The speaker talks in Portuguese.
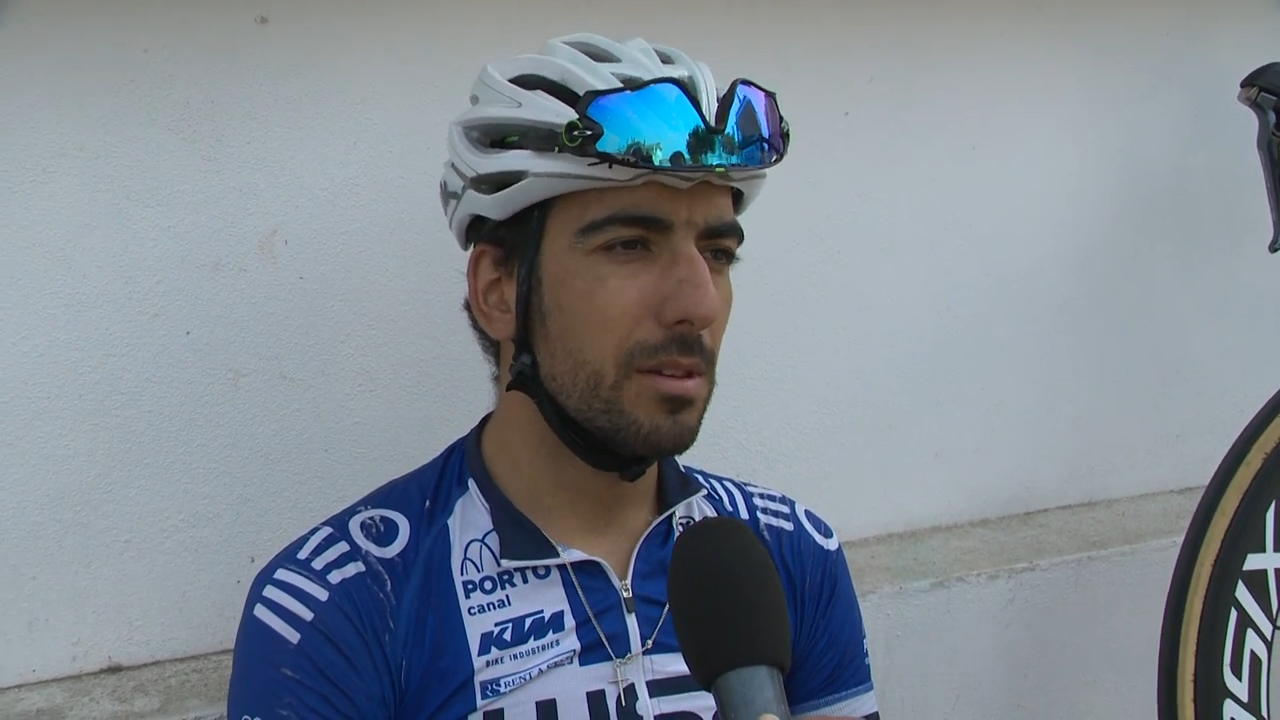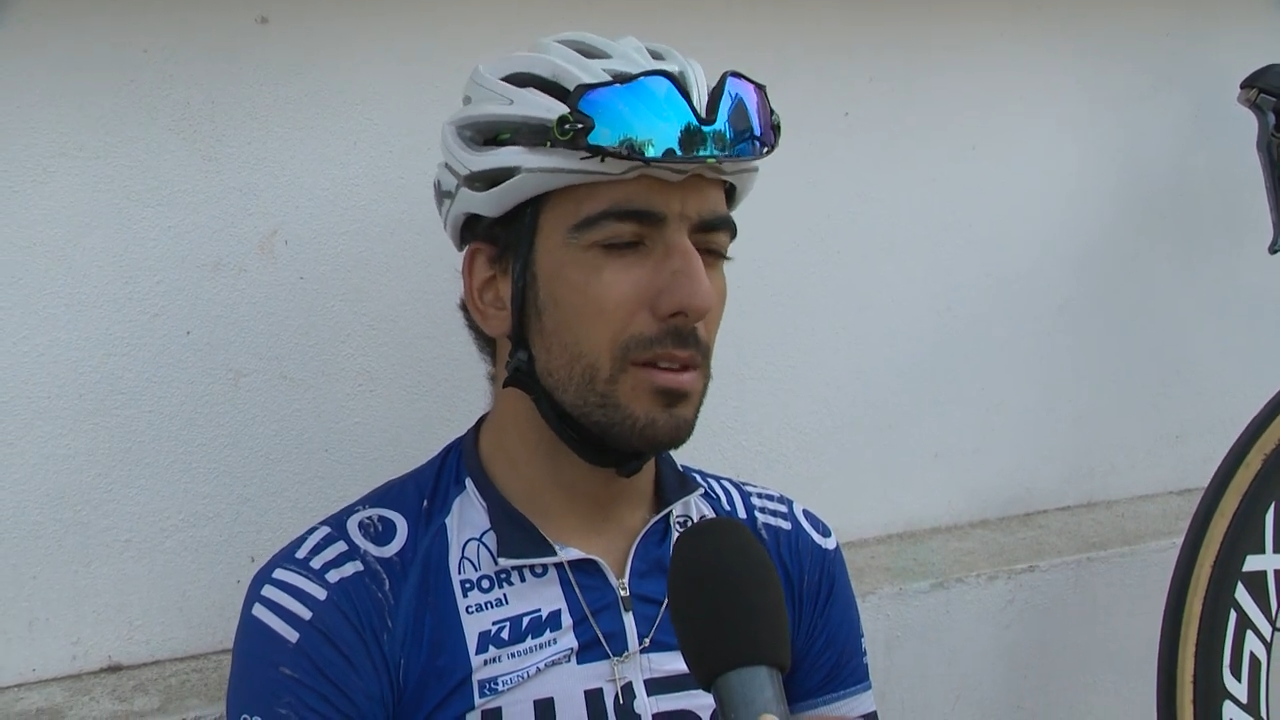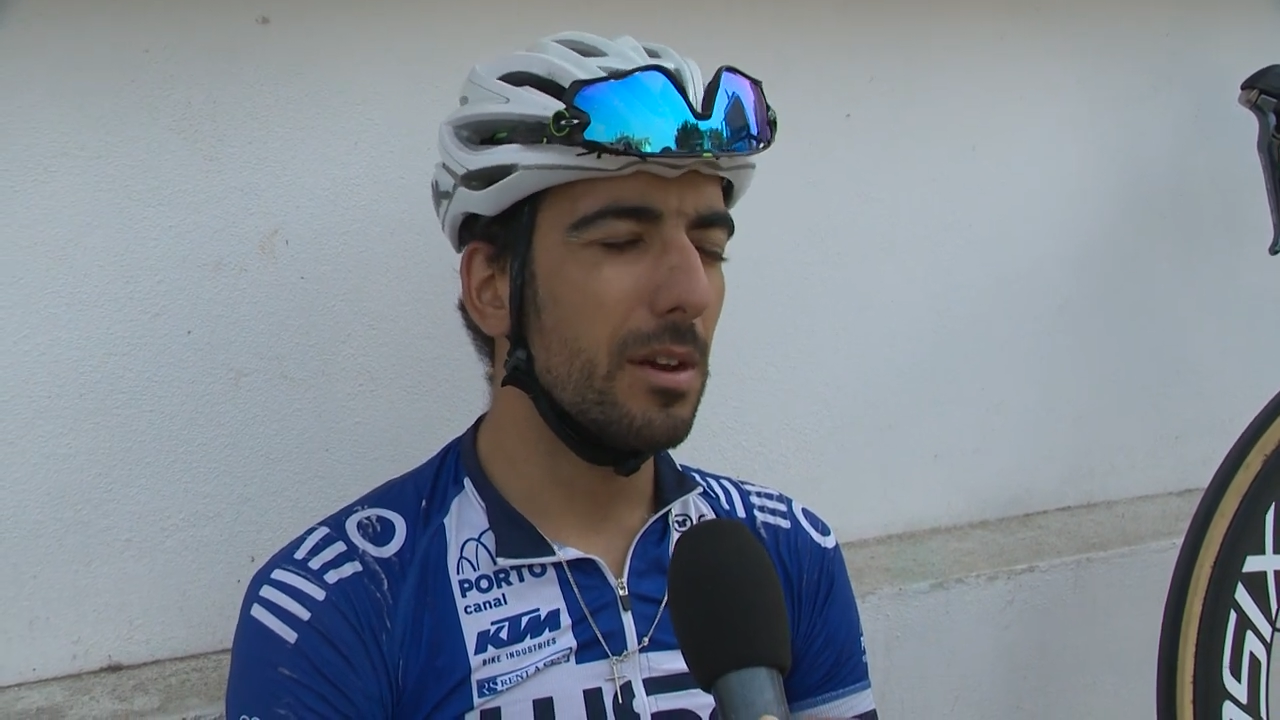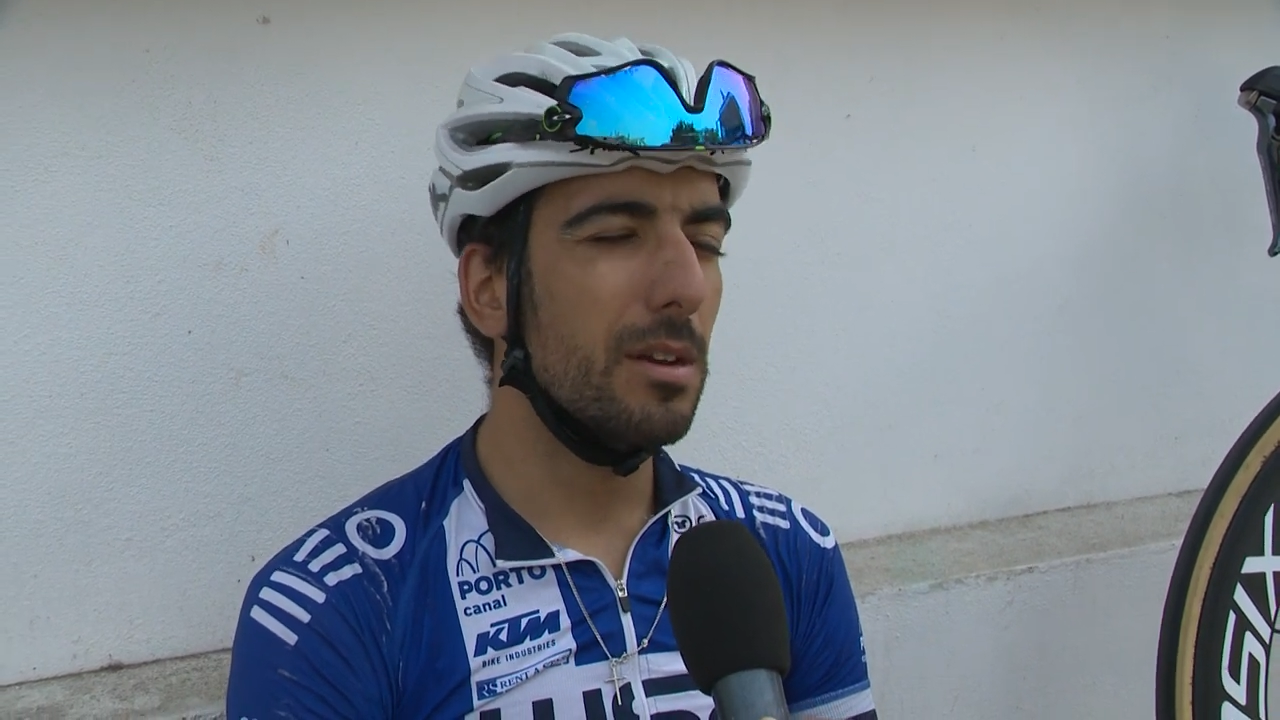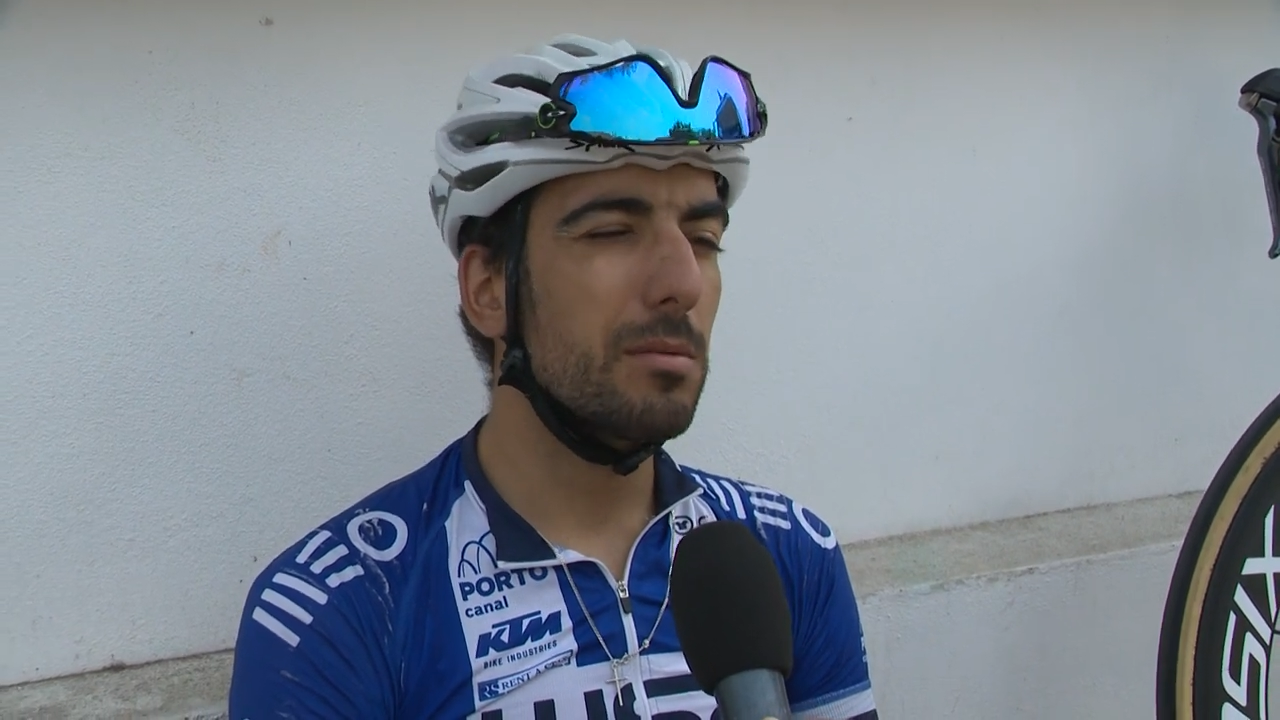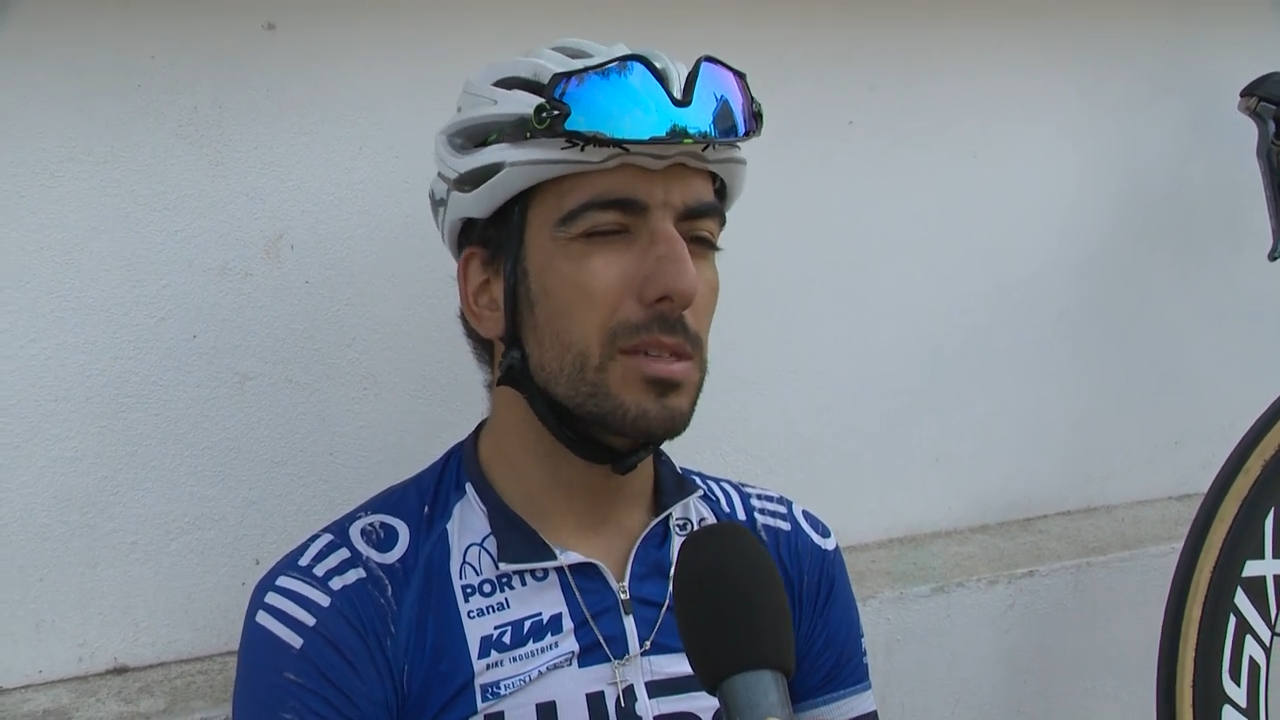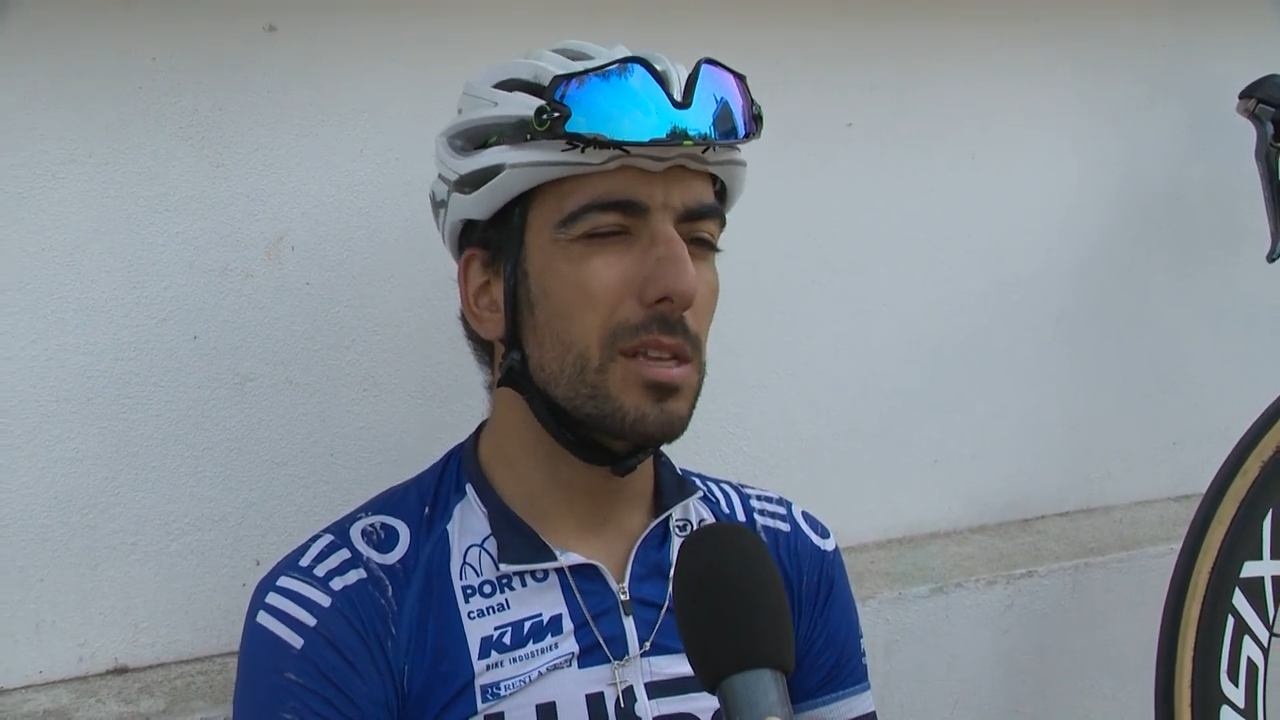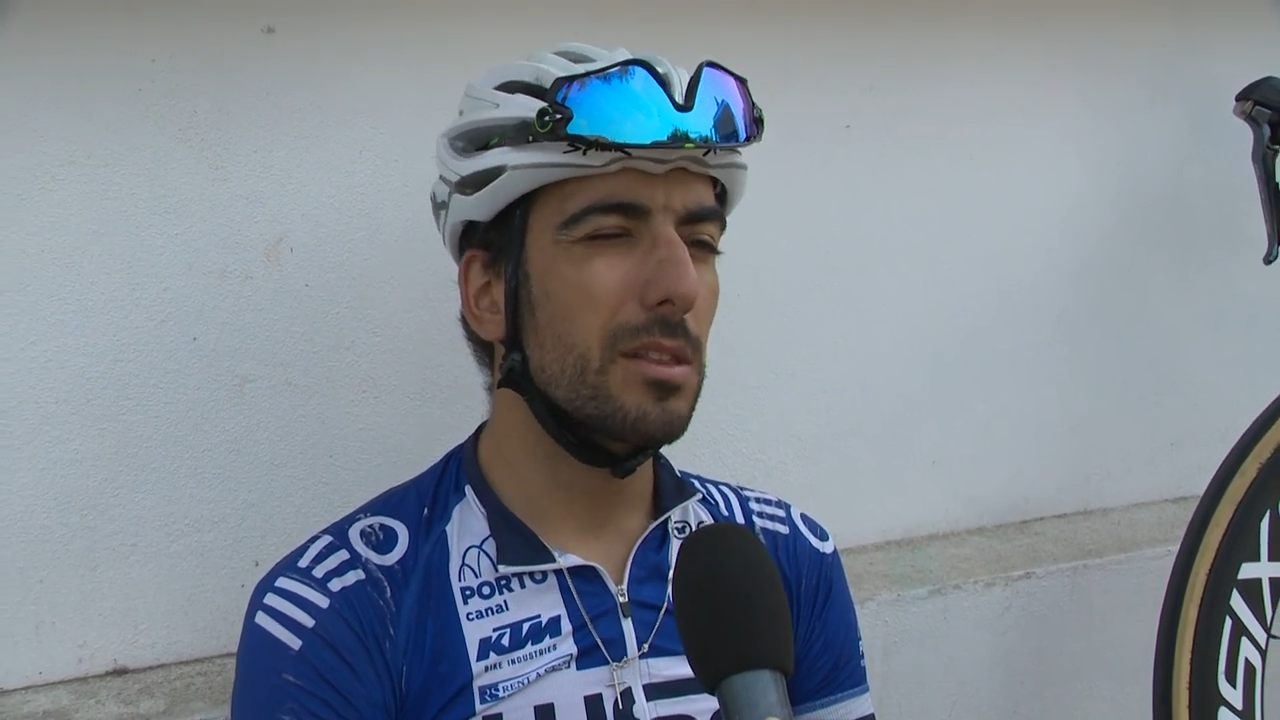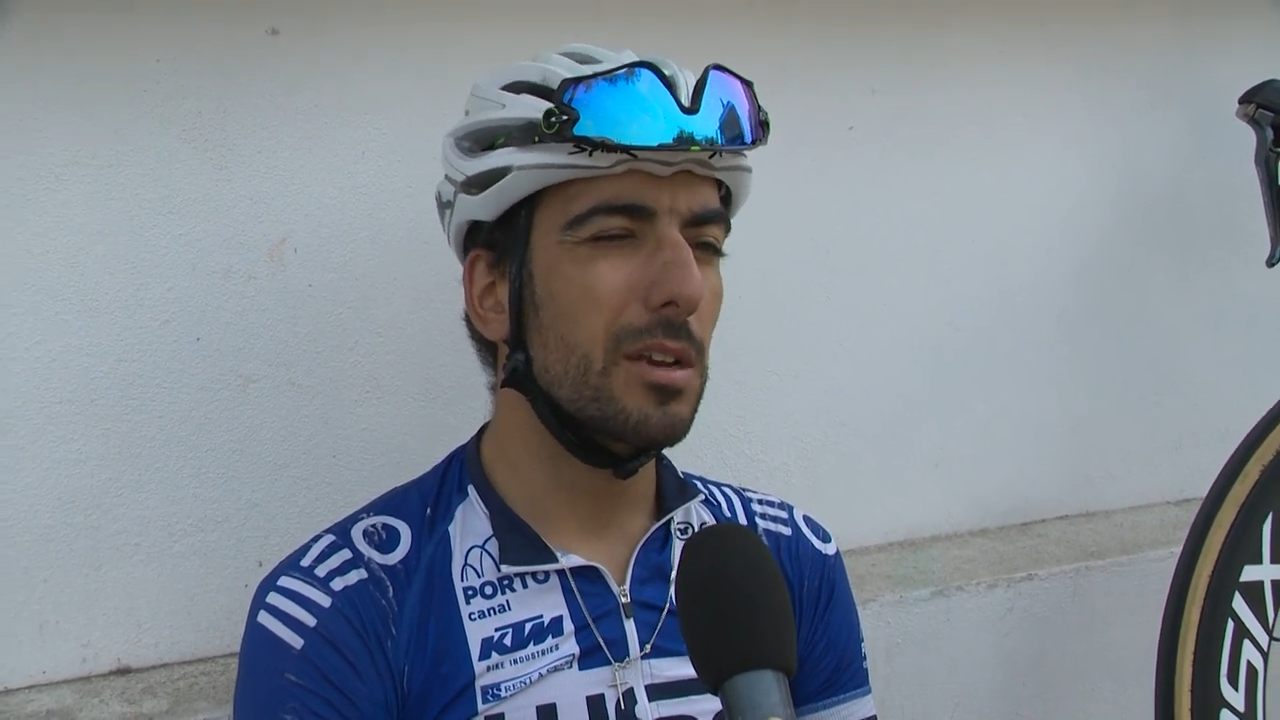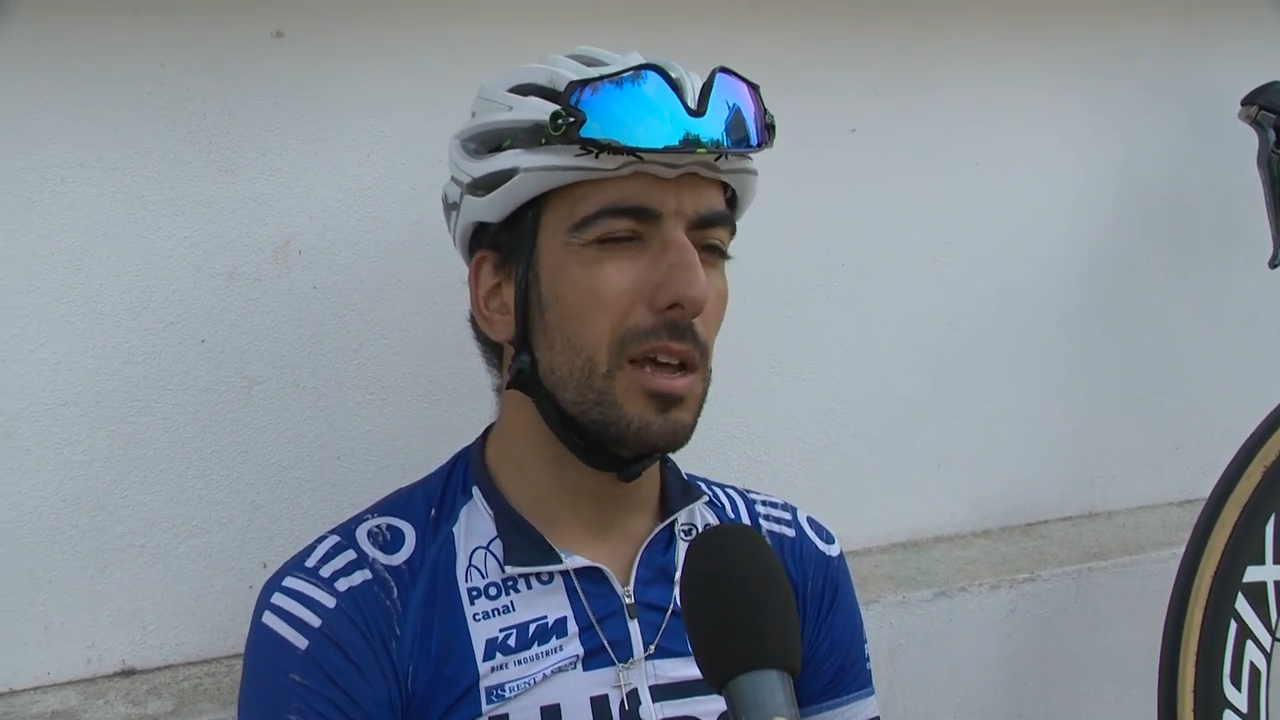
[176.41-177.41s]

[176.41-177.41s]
não era bastante